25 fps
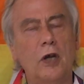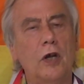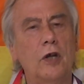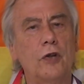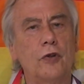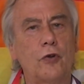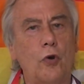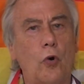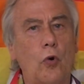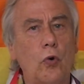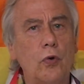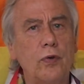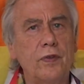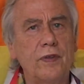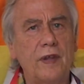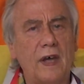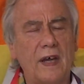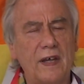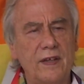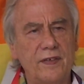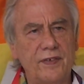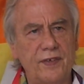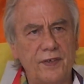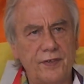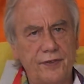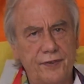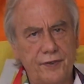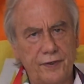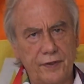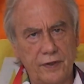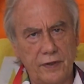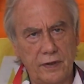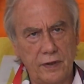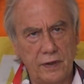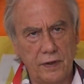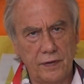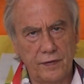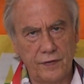
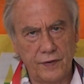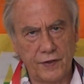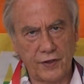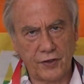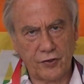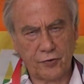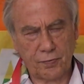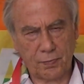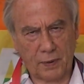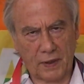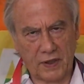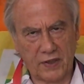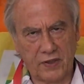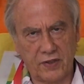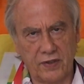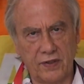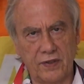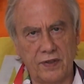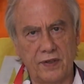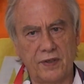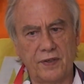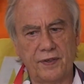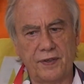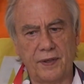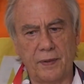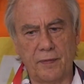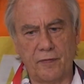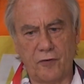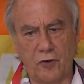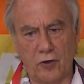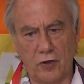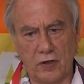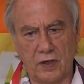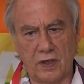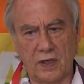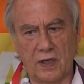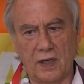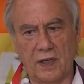Drohneneinsätze widersprechen dem
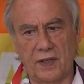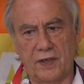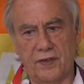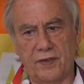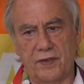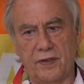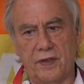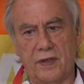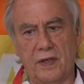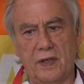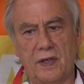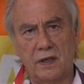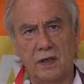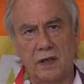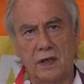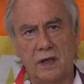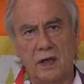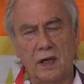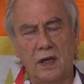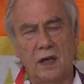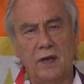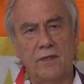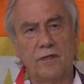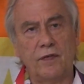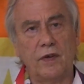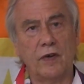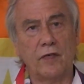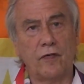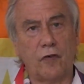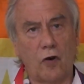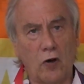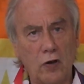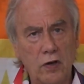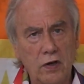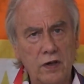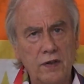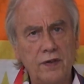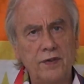Völkerrecht. Wir
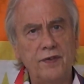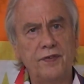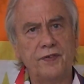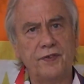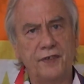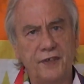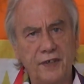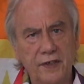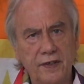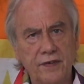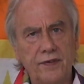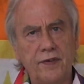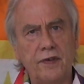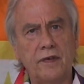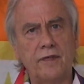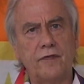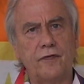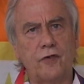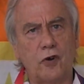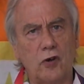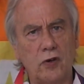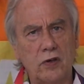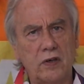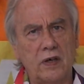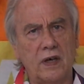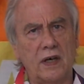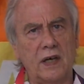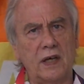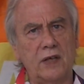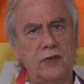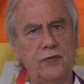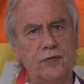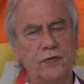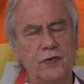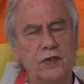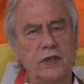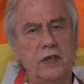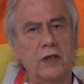wollen diese
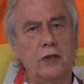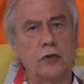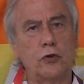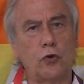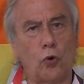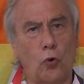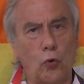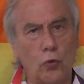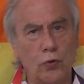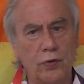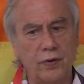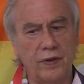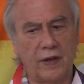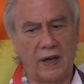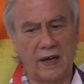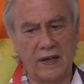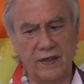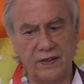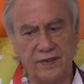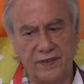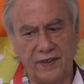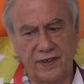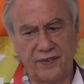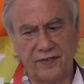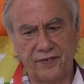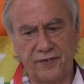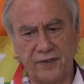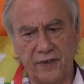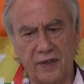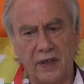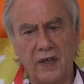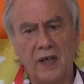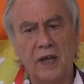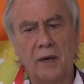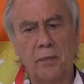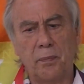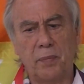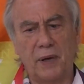völkerrechtswidrigen Drohneneinsätze
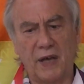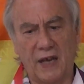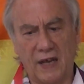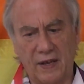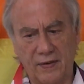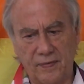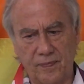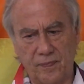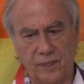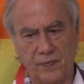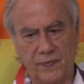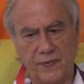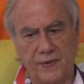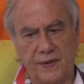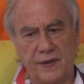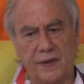beenden.